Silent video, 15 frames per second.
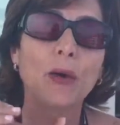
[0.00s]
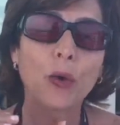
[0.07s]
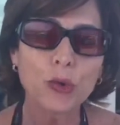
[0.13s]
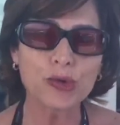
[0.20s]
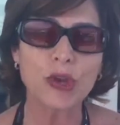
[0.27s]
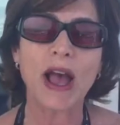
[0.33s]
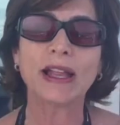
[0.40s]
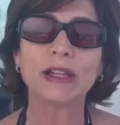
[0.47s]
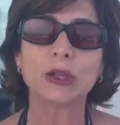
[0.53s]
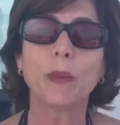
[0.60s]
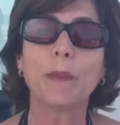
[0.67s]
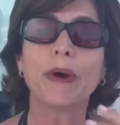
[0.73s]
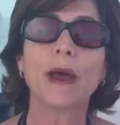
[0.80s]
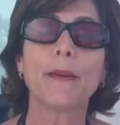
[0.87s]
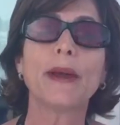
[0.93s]

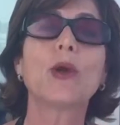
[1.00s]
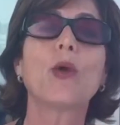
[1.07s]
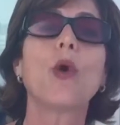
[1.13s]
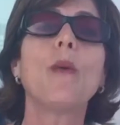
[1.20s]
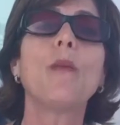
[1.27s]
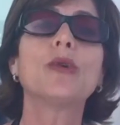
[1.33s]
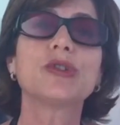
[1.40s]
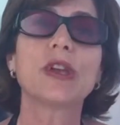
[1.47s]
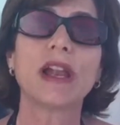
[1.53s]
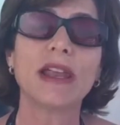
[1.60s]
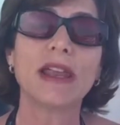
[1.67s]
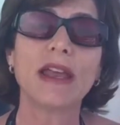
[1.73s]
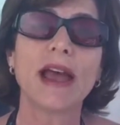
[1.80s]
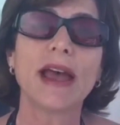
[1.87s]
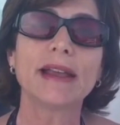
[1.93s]
juzgando para ver cómo
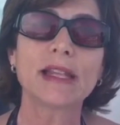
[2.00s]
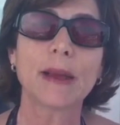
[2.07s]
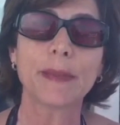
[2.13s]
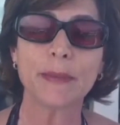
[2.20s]
salía esta